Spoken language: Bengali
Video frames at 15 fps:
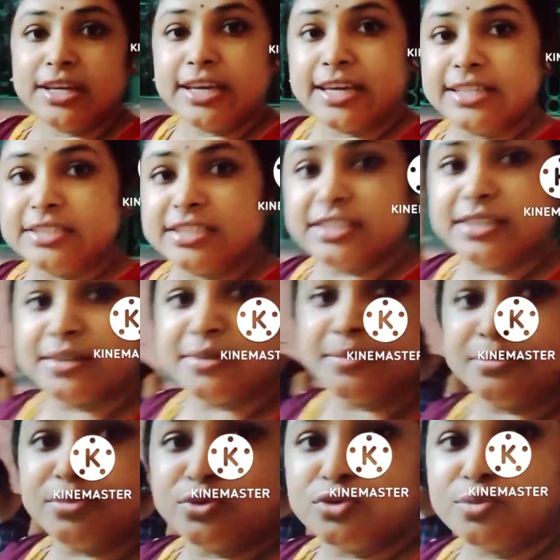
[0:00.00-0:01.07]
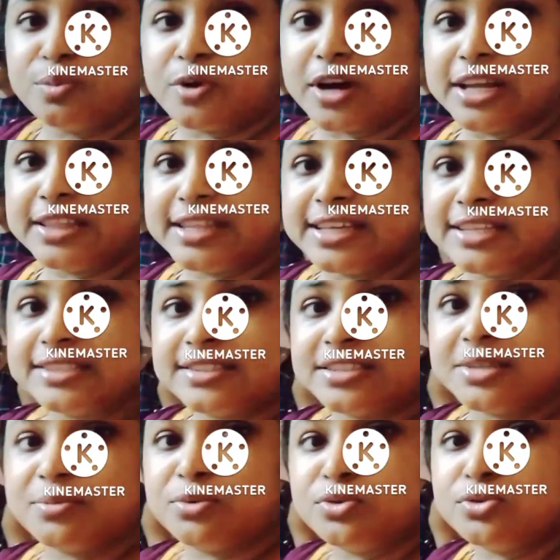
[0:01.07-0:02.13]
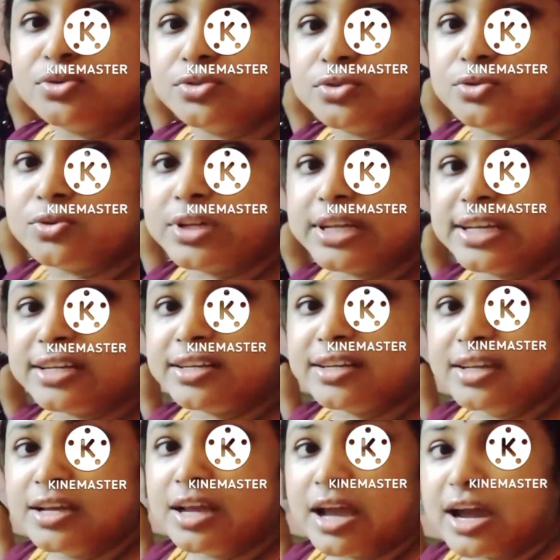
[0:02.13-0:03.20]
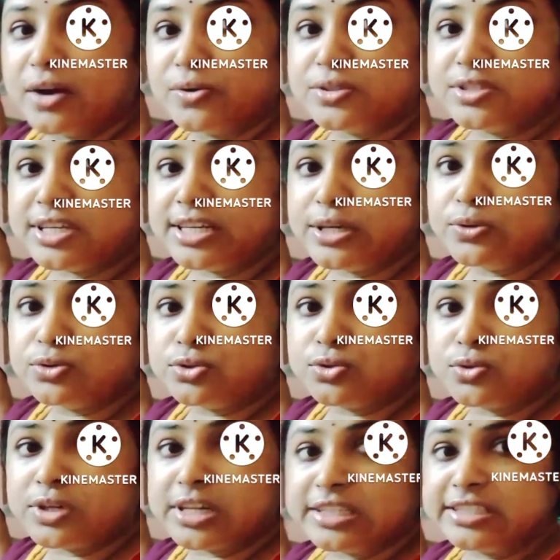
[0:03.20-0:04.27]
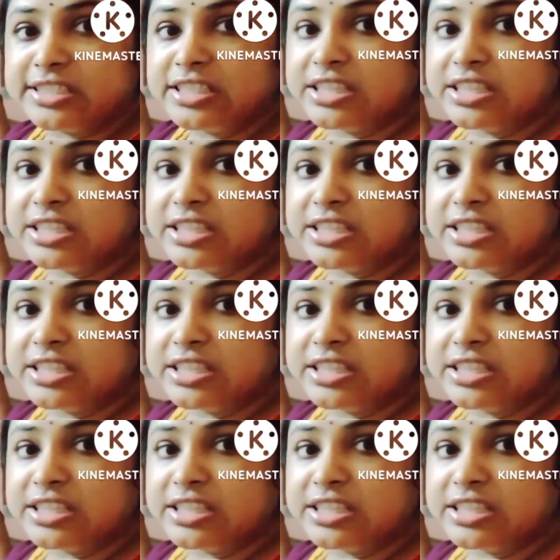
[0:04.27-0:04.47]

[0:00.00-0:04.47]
এই যে বুনু পড়াতে এসছে বুনু স্টুডেন্ট আর ওই যে নিউ স্টুডেন্ট চিনতে